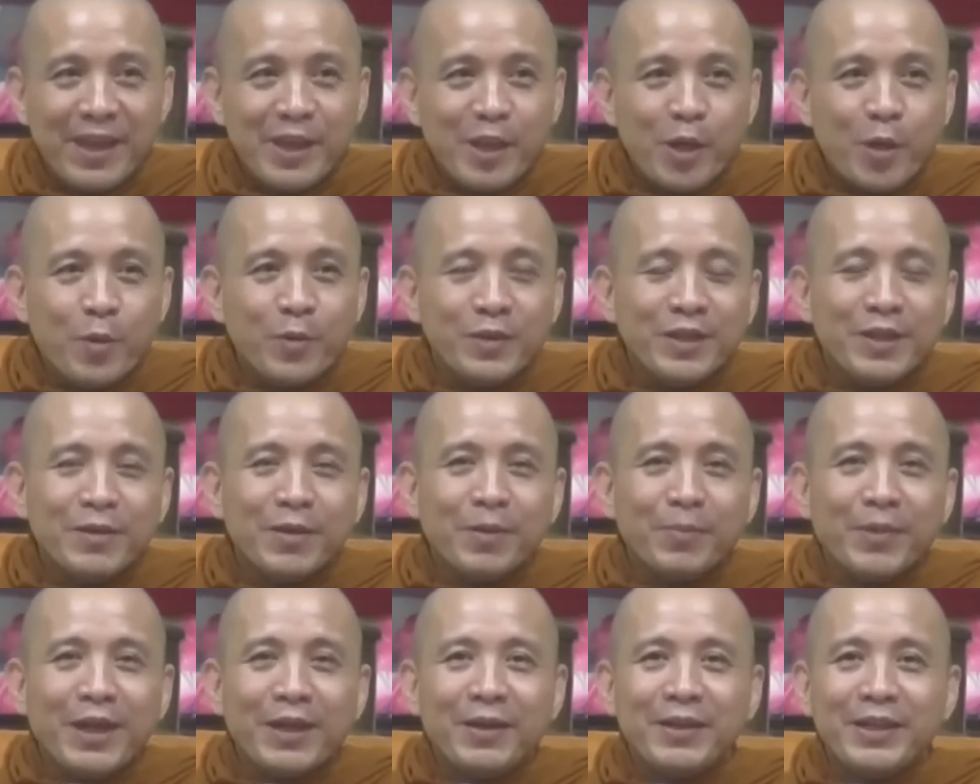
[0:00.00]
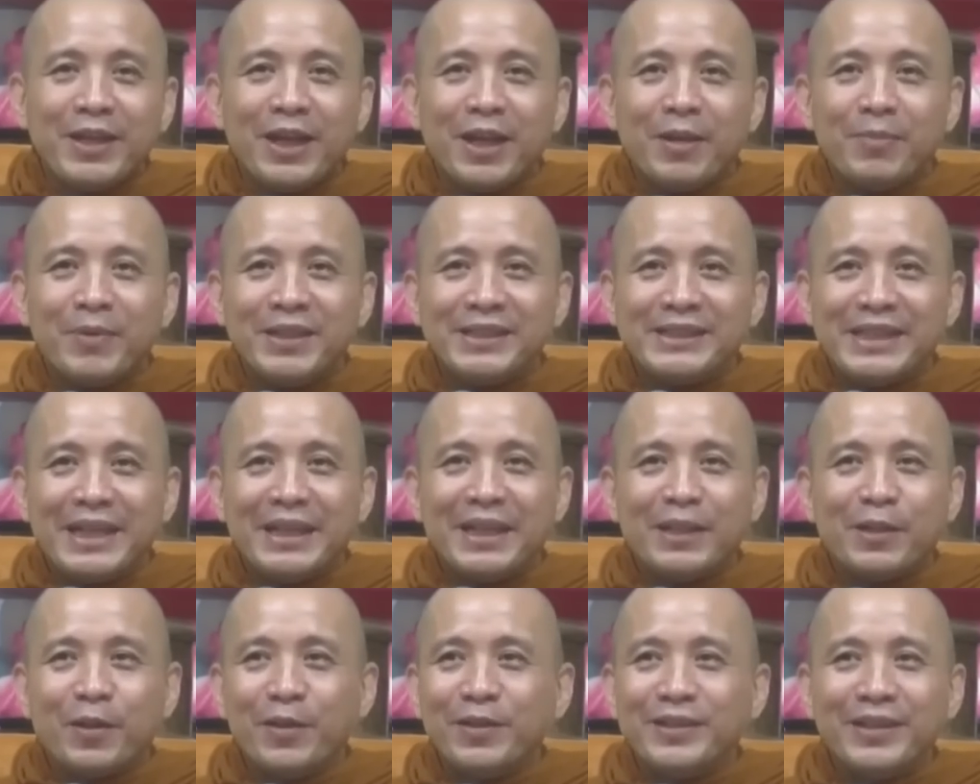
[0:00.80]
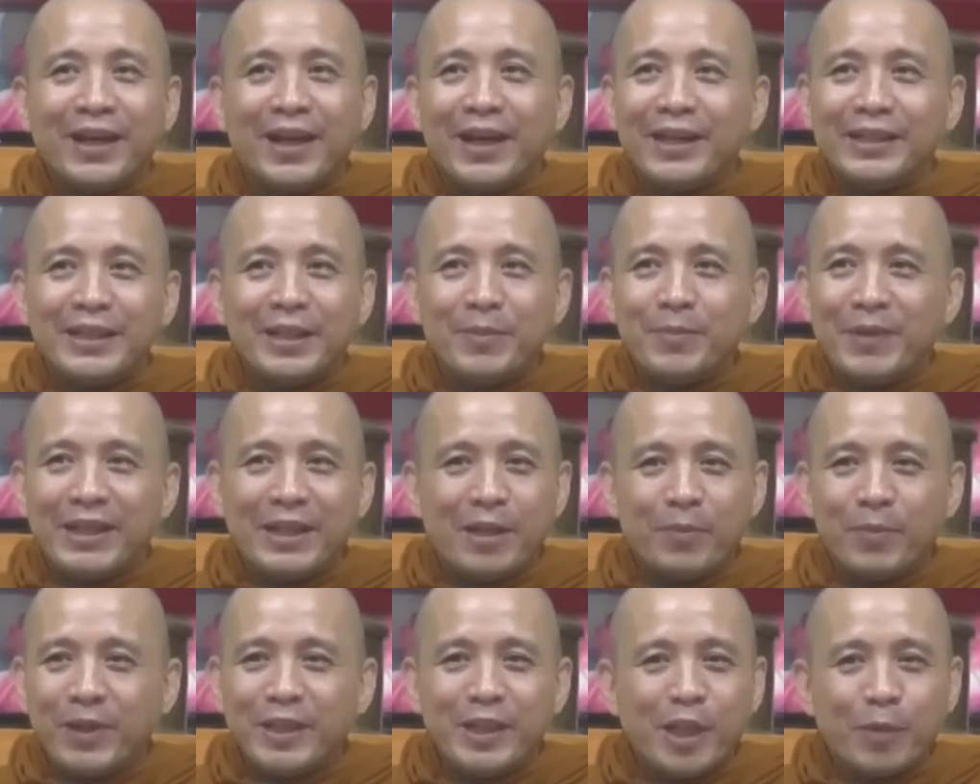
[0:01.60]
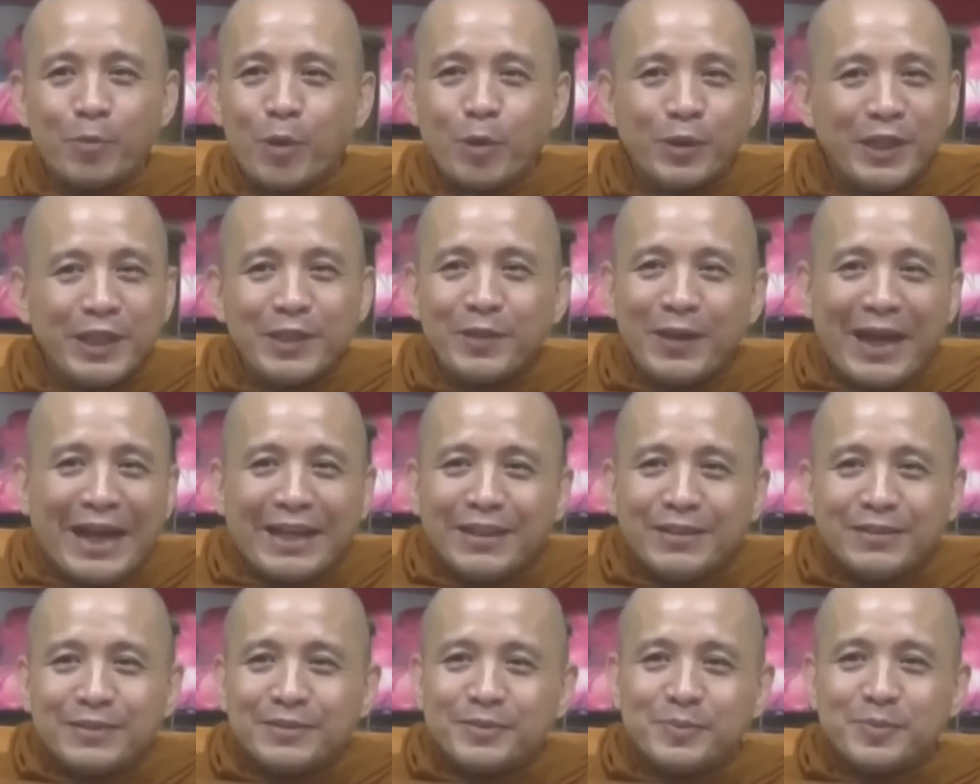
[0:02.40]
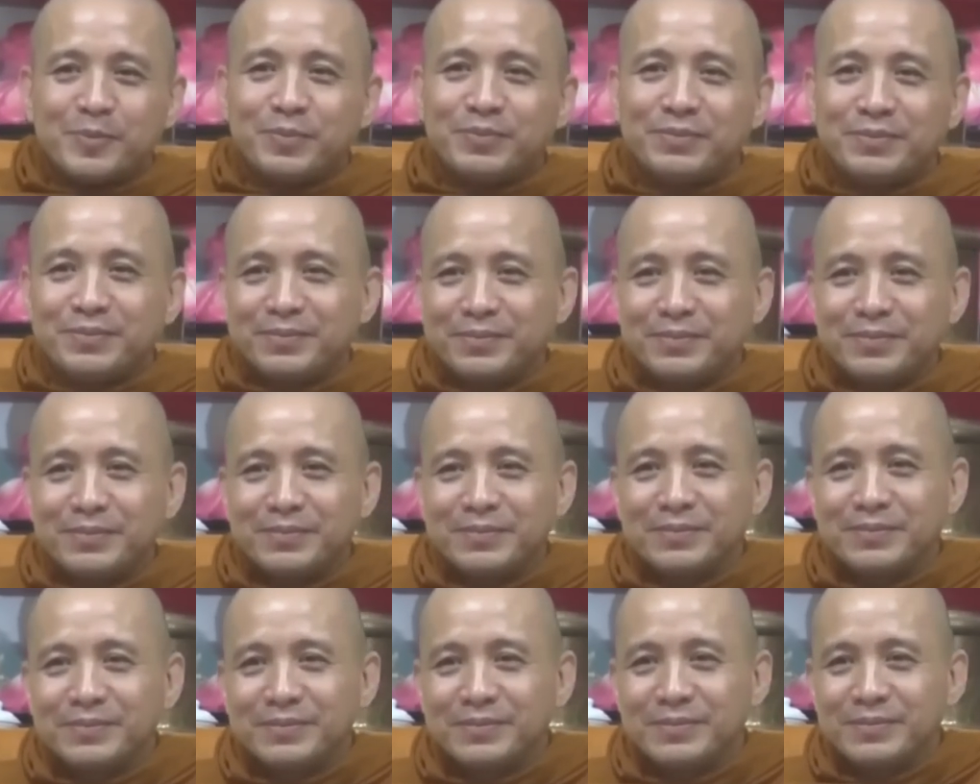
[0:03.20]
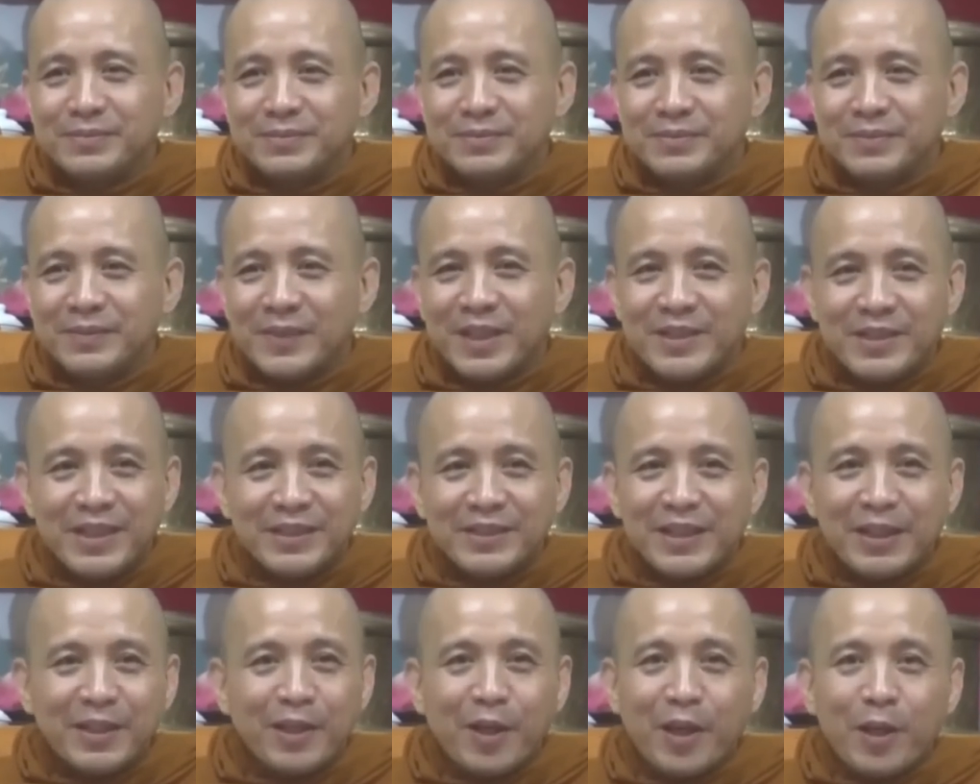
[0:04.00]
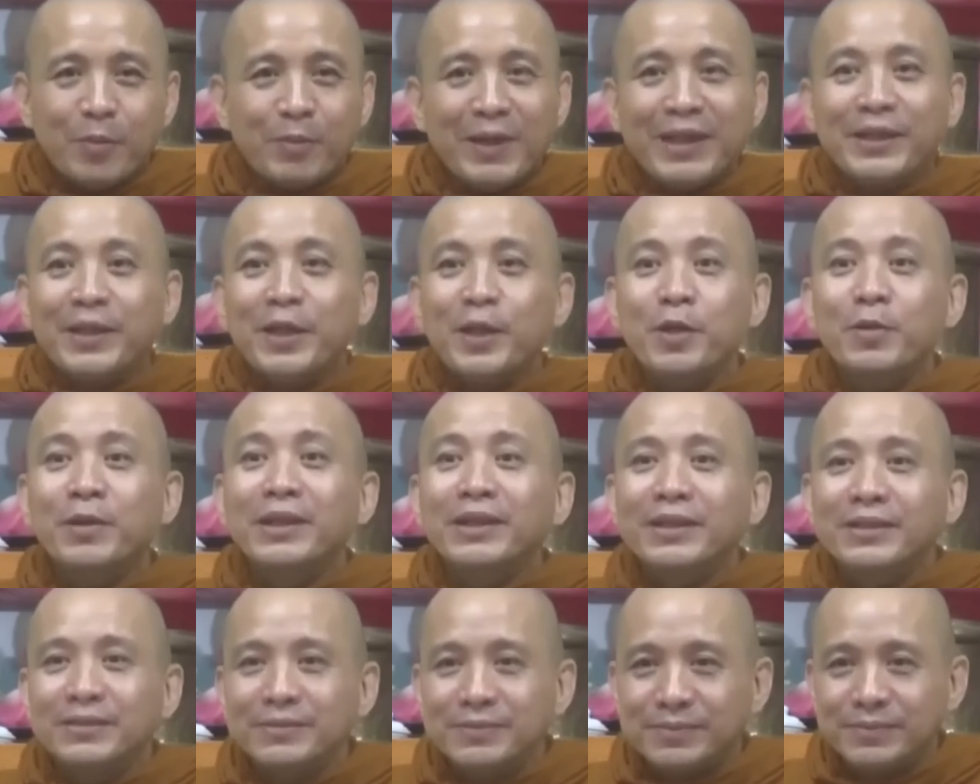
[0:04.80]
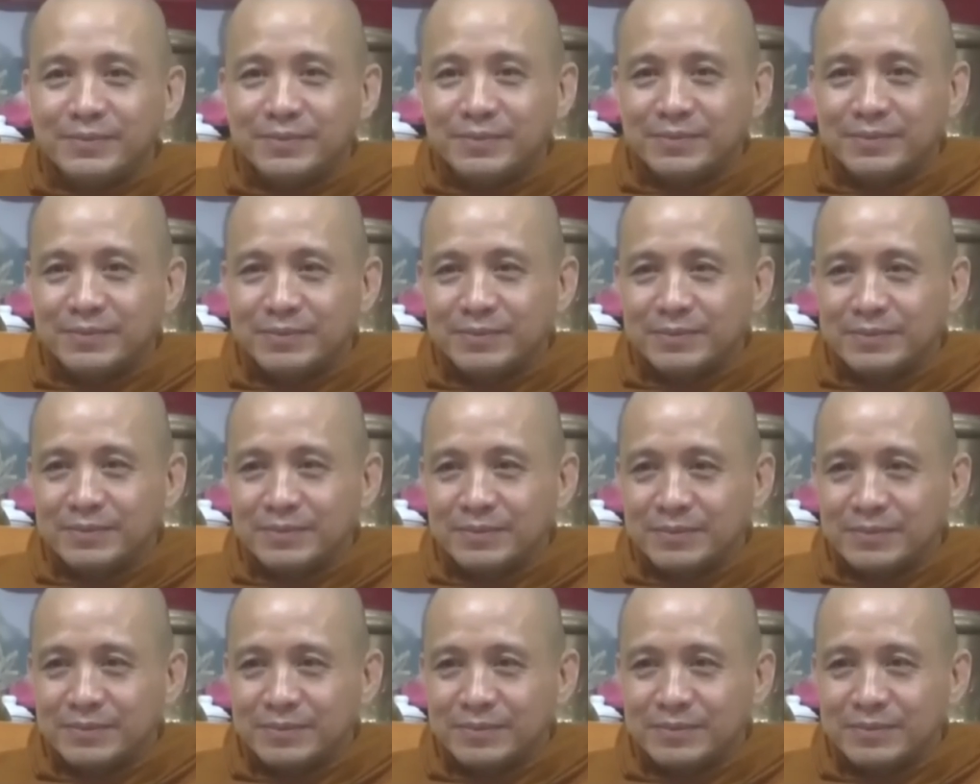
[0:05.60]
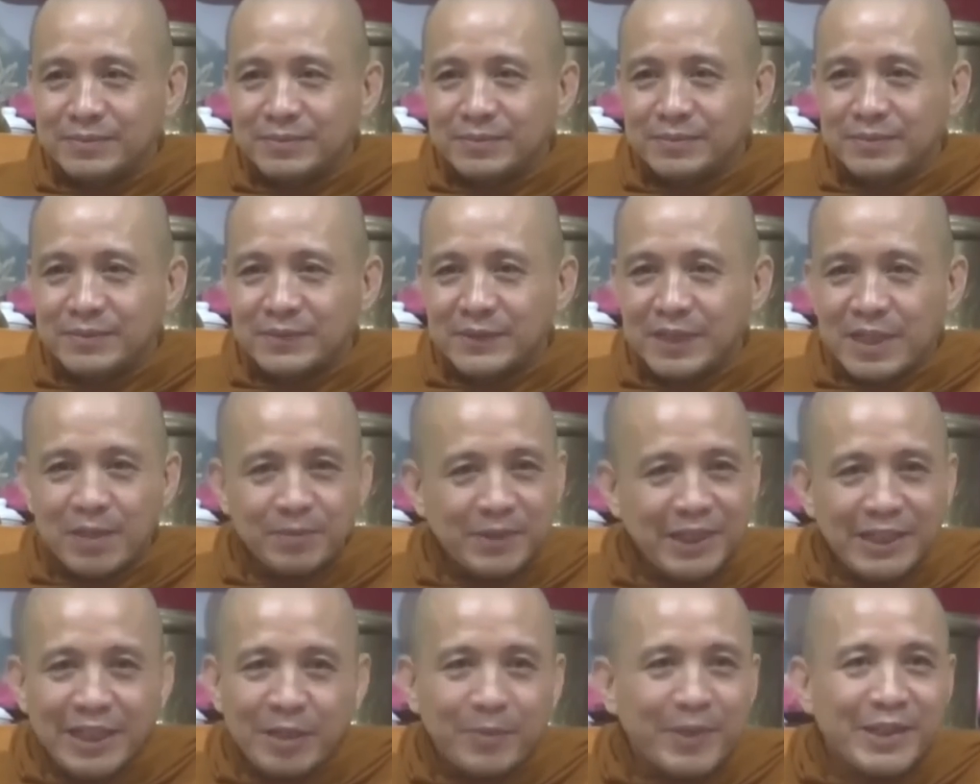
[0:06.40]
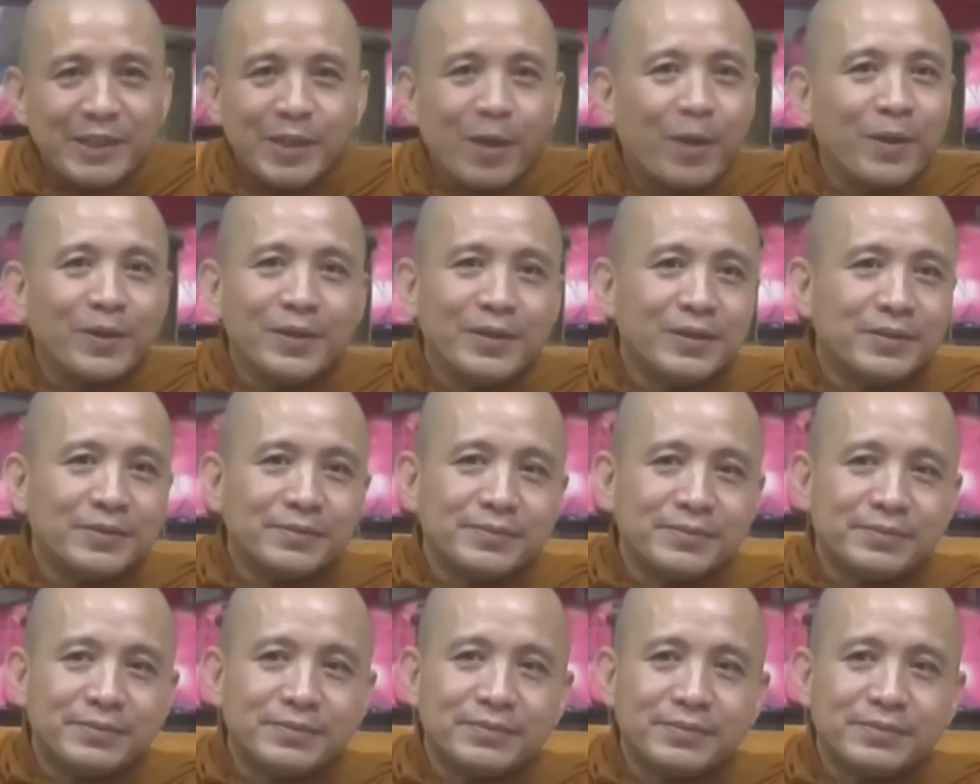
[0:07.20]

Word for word: thí dụ như mà bây giờ mình sanh lên cõi trời thì mình không bao giờ bố thí cho ai được thứ nhất trên đó không ai thiếu hết không thể nào mình cho được